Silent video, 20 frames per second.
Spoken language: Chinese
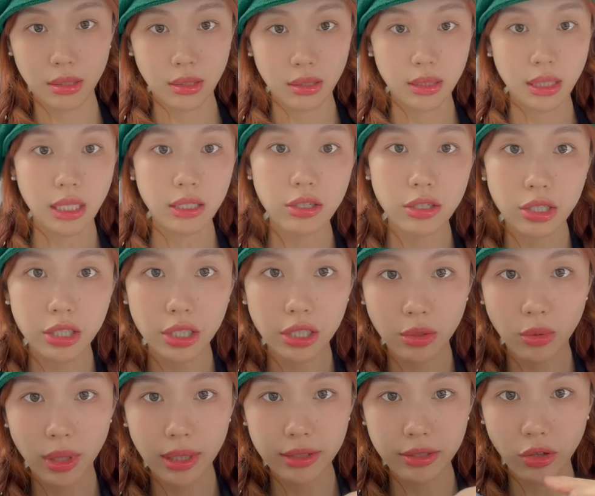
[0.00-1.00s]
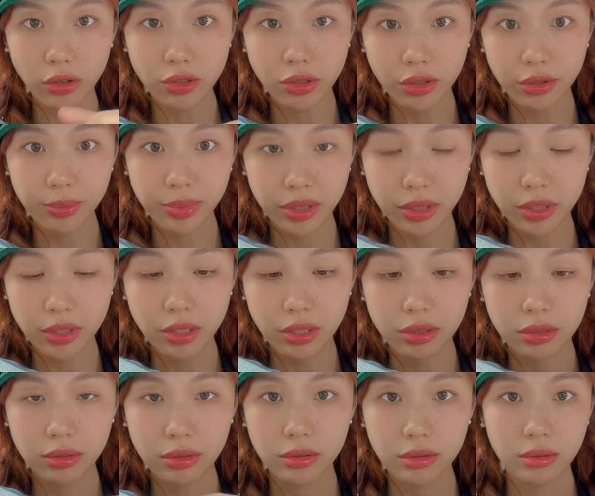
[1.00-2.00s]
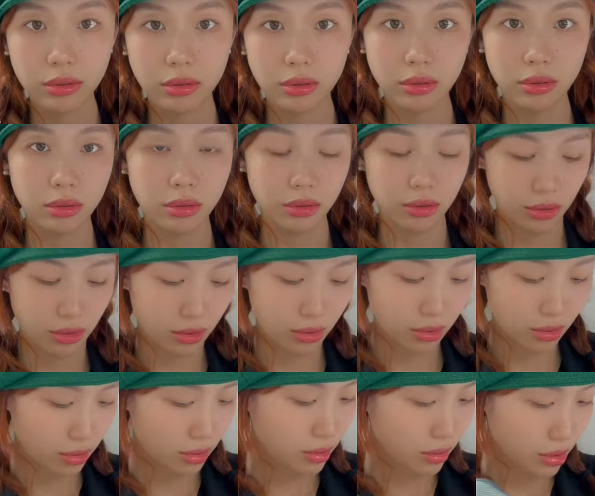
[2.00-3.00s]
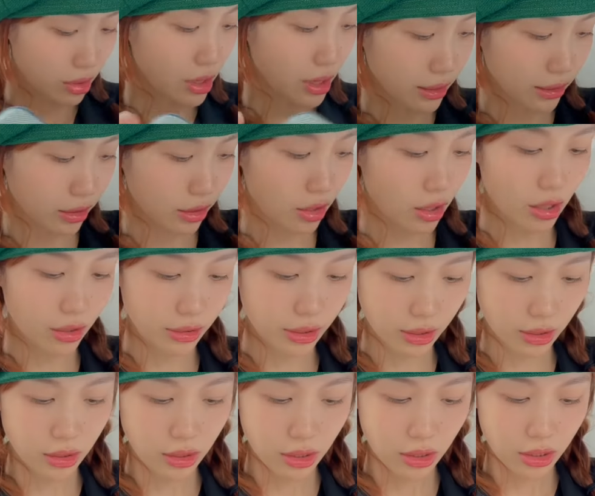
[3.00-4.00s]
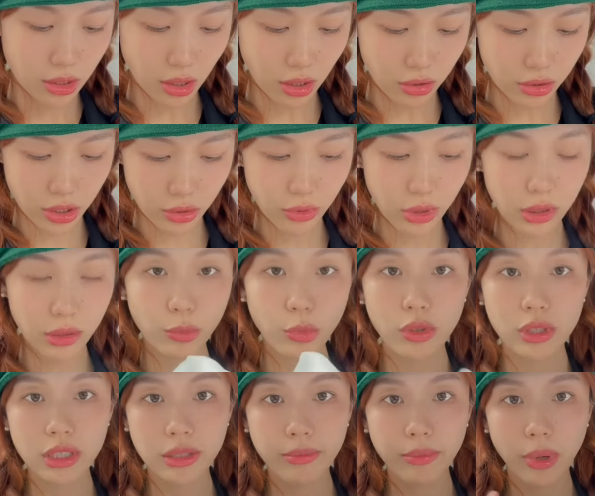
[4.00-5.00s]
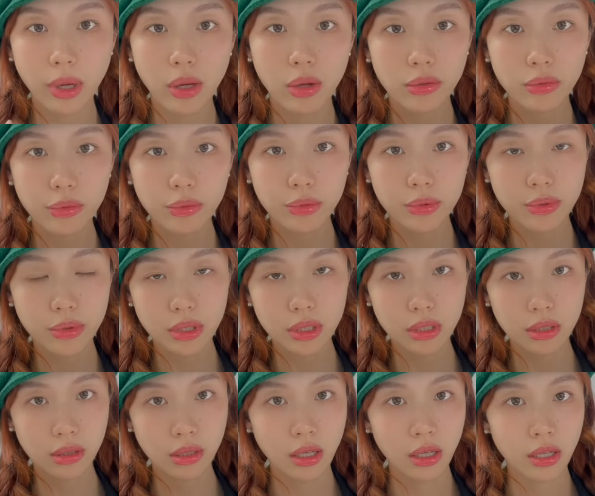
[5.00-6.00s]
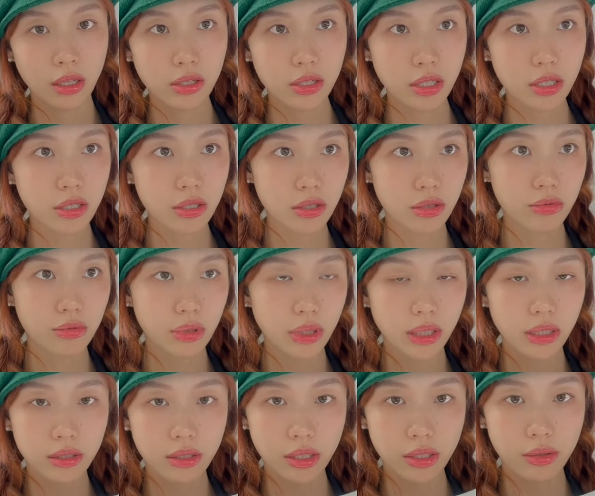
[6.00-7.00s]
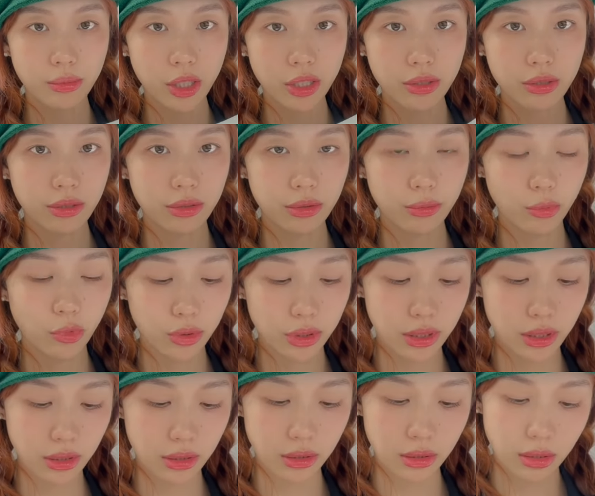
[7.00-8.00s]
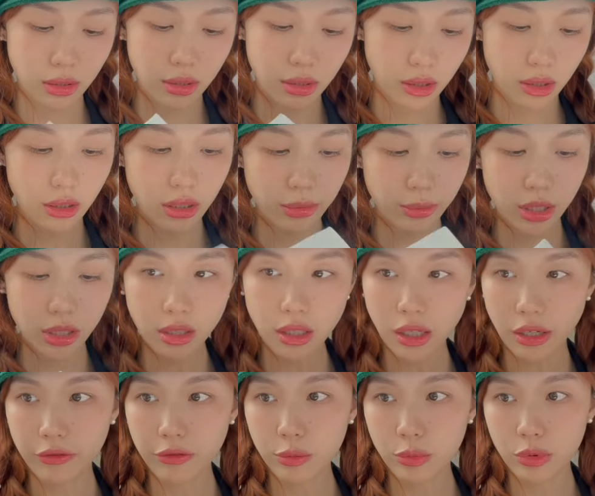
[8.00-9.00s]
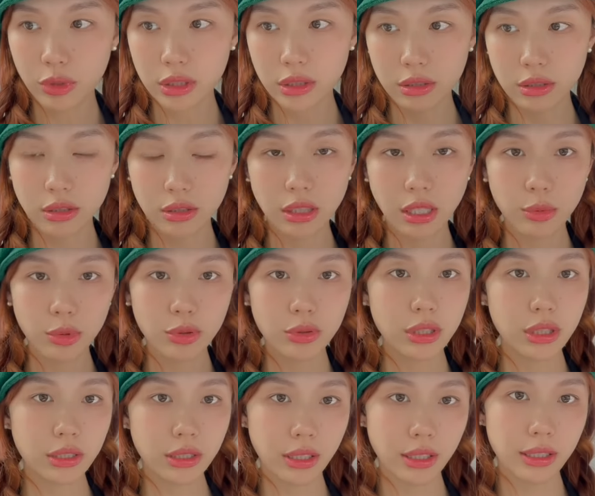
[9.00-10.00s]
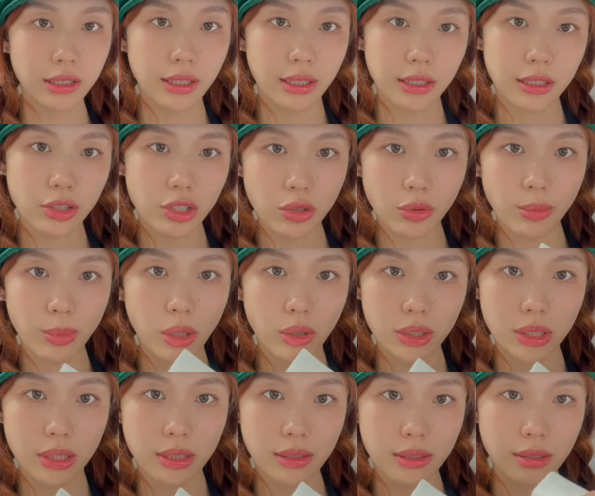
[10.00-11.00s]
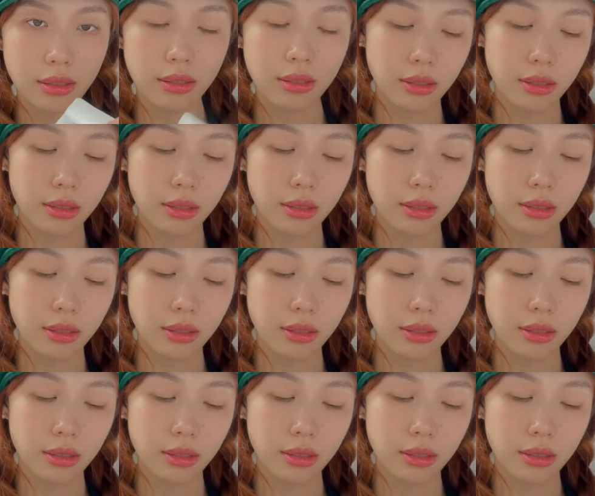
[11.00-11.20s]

它这儿是一块小小的皮。质挺好的，然后是我的墨镜包，因为我最近生日入了一个 Gentle Monster 的墨镜，然后里面是两副墨镜。其实他们说这个也可以当一个手包这样子。